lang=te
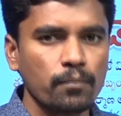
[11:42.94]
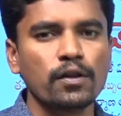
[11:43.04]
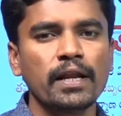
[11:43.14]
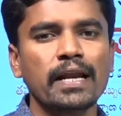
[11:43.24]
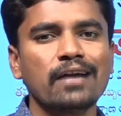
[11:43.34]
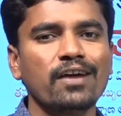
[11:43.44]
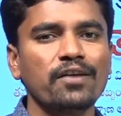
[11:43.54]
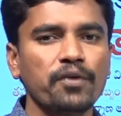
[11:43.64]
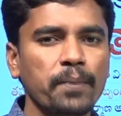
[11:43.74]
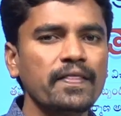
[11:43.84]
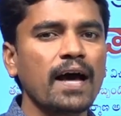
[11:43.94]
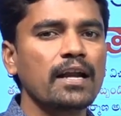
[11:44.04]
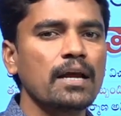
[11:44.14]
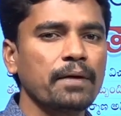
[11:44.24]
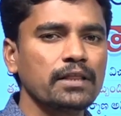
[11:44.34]
మొదలైనటువంటి విభేదాల
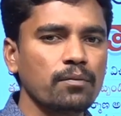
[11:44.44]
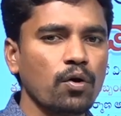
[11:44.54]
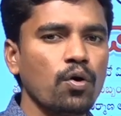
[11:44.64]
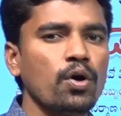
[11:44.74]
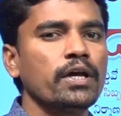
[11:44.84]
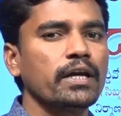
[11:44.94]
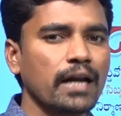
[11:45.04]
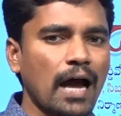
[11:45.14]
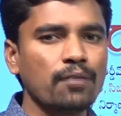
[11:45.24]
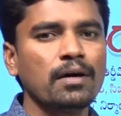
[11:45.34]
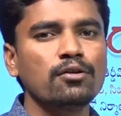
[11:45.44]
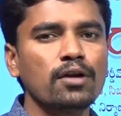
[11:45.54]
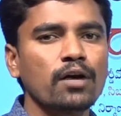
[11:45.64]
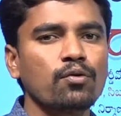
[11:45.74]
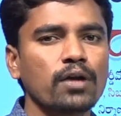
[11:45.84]
నేపథ్యంలో ఇక్కడ
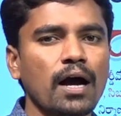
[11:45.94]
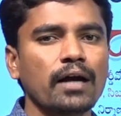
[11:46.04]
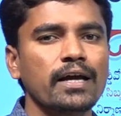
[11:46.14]
అనుమతులు లేకుండా